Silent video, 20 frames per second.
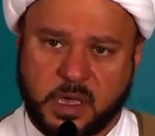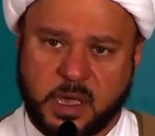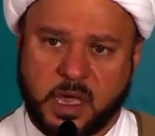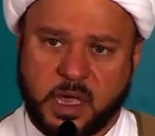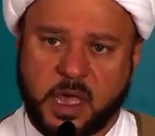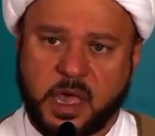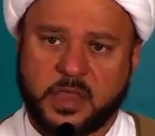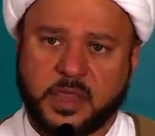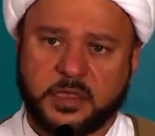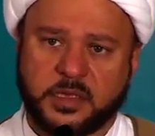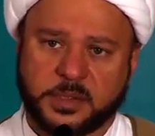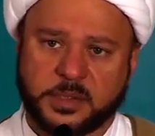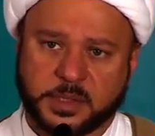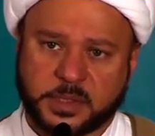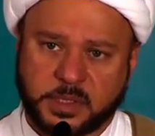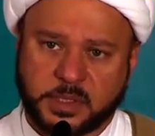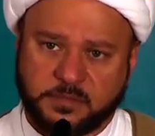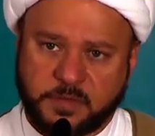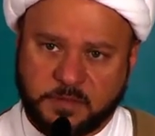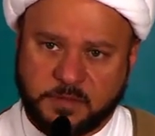هذه
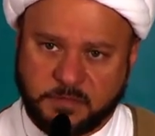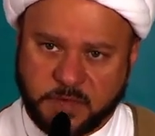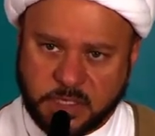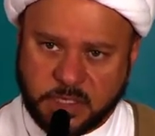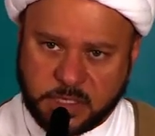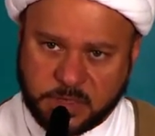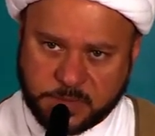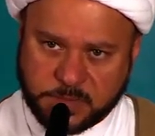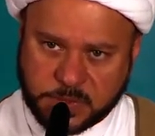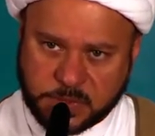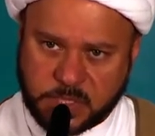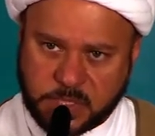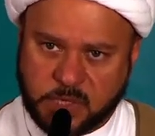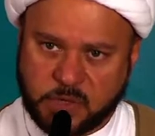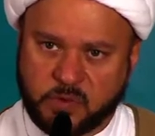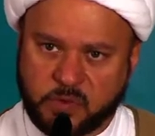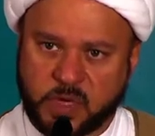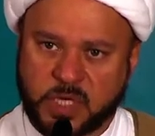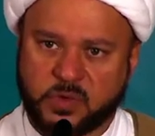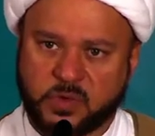الصفه في
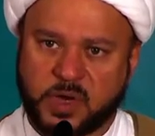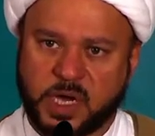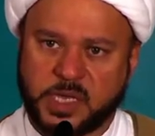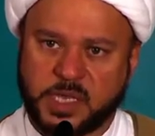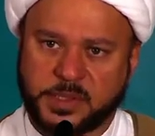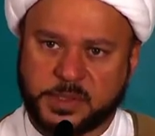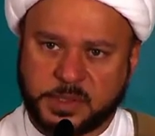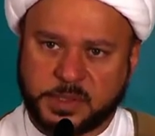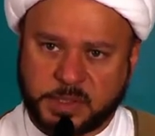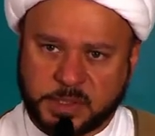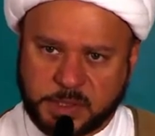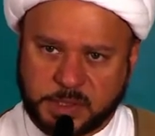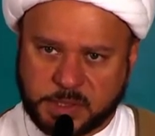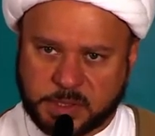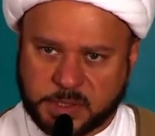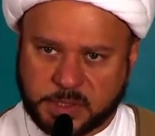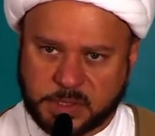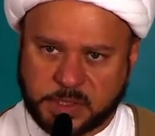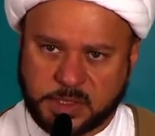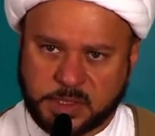نفسه
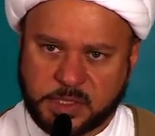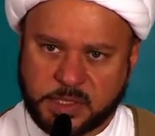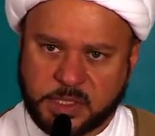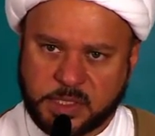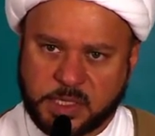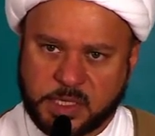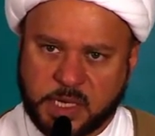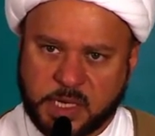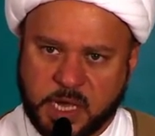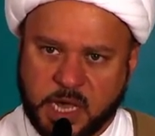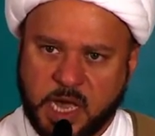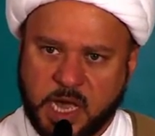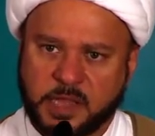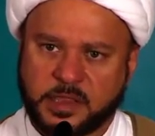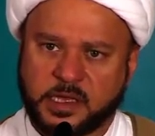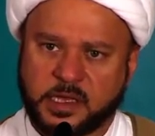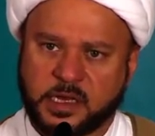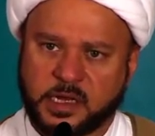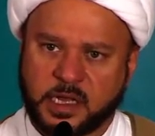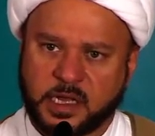ويعزز
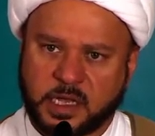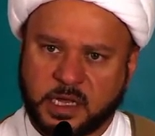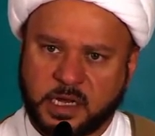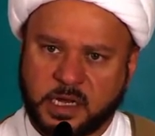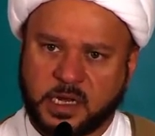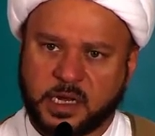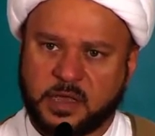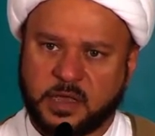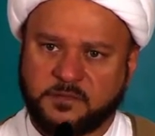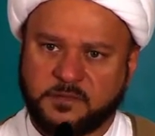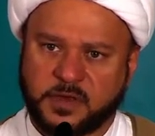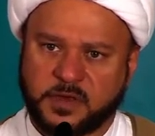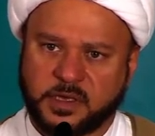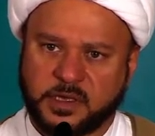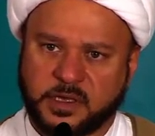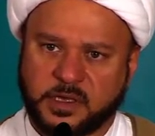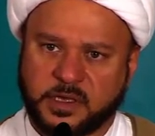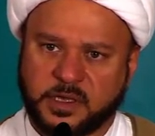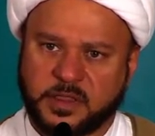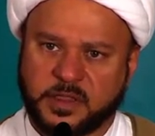هذه الخله
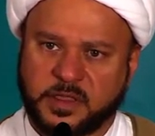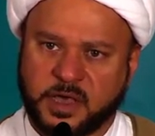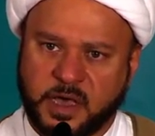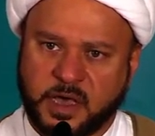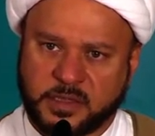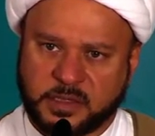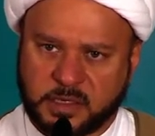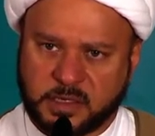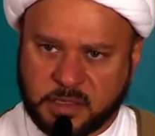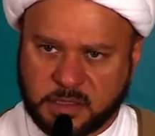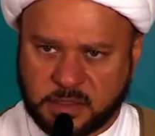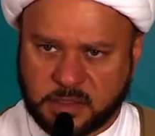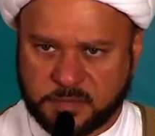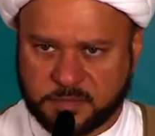في ذاته